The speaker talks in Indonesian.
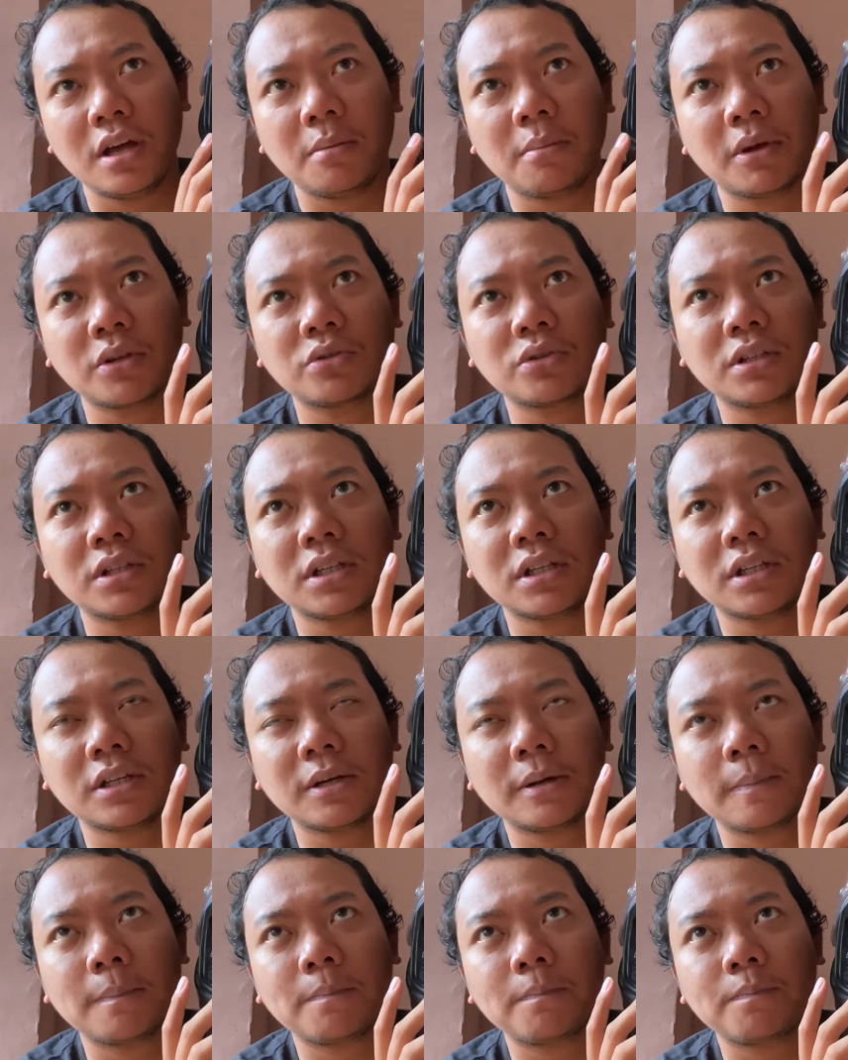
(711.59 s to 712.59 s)
Maksudnya
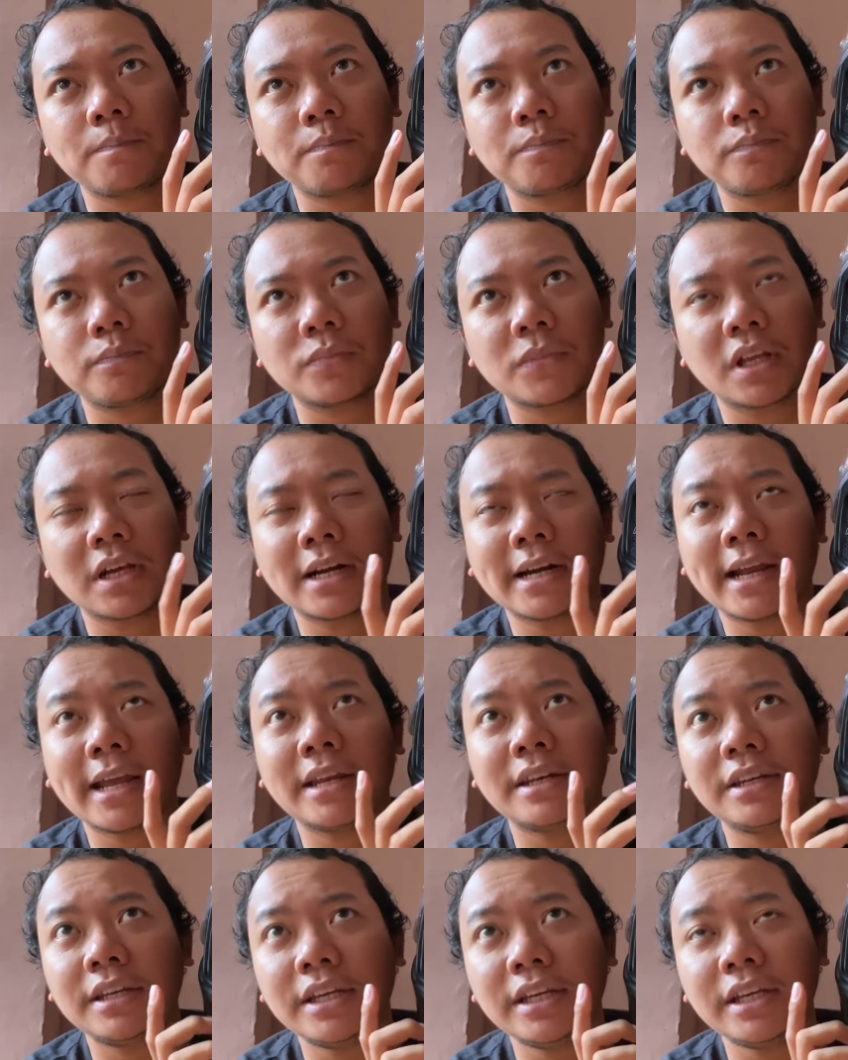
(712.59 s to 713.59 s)

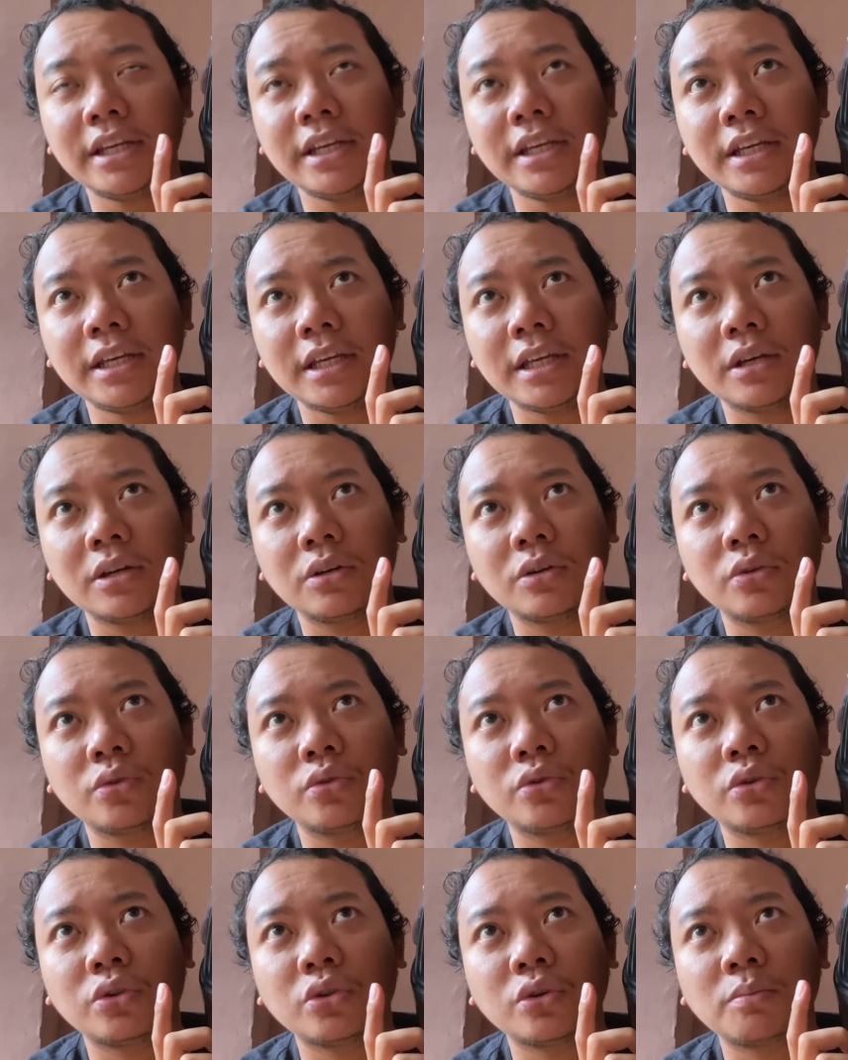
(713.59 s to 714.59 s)
ready
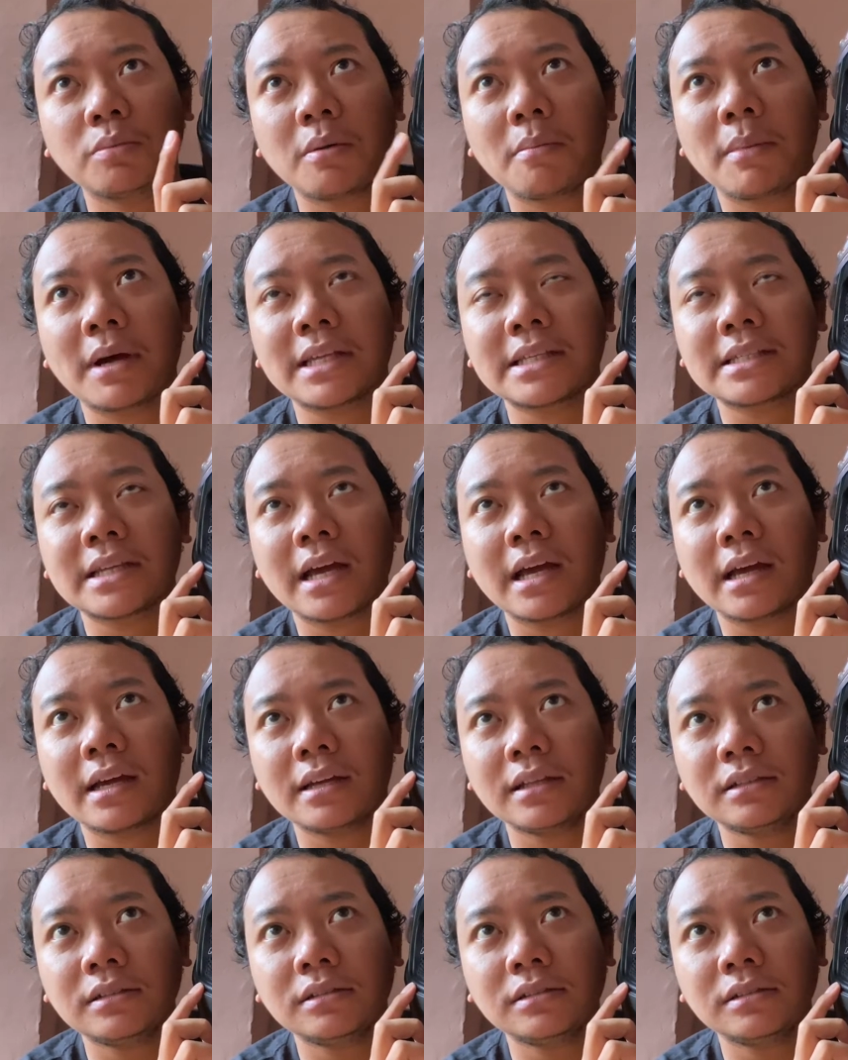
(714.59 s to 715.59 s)
untuk
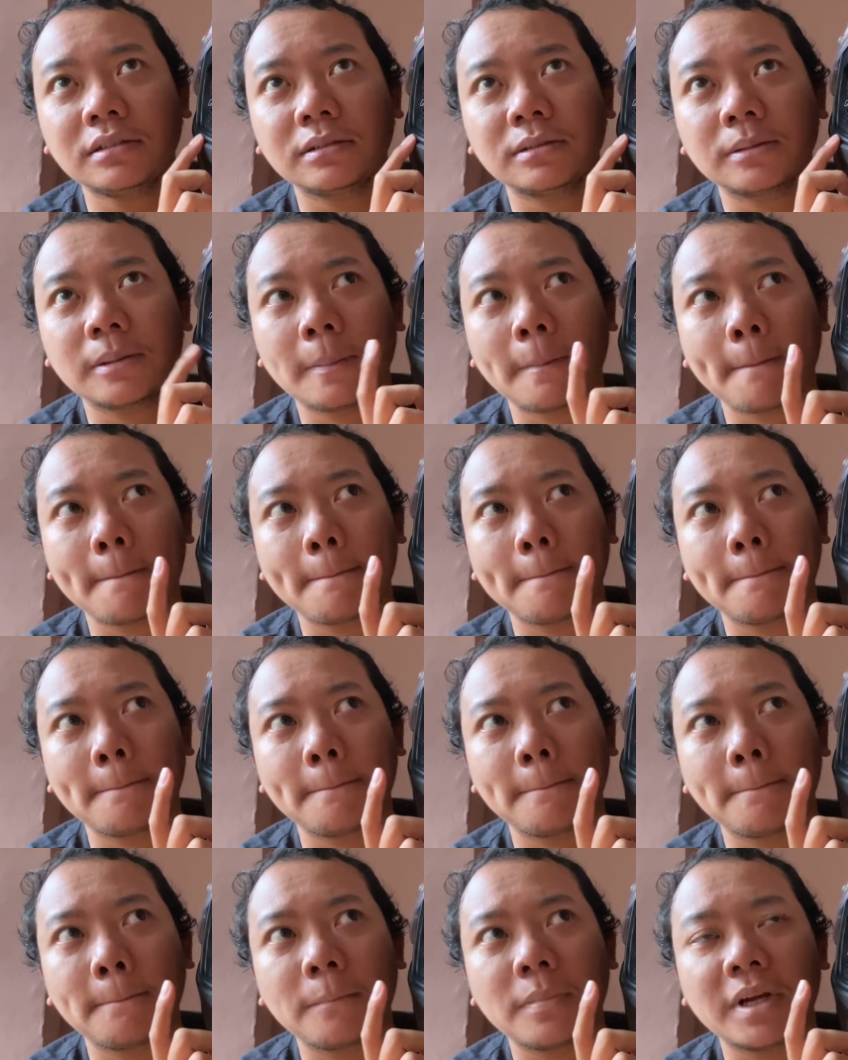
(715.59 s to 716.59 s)
pemasangan
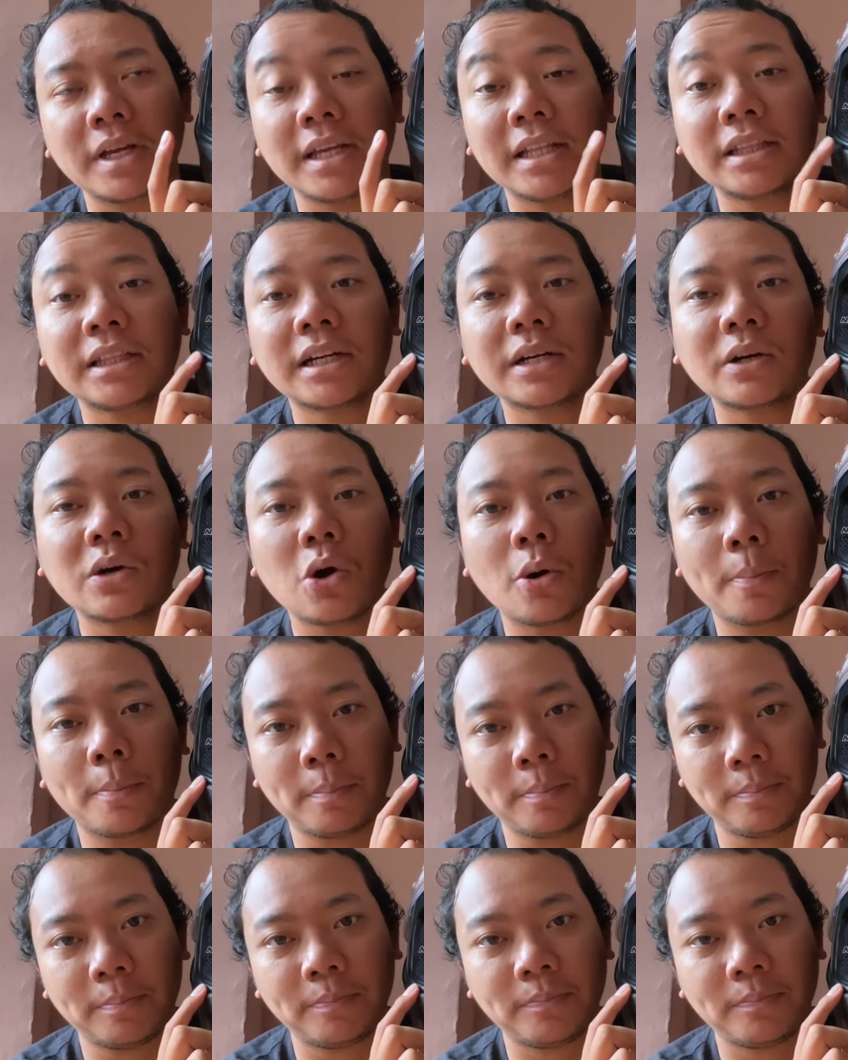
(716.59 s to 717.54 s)
intercom.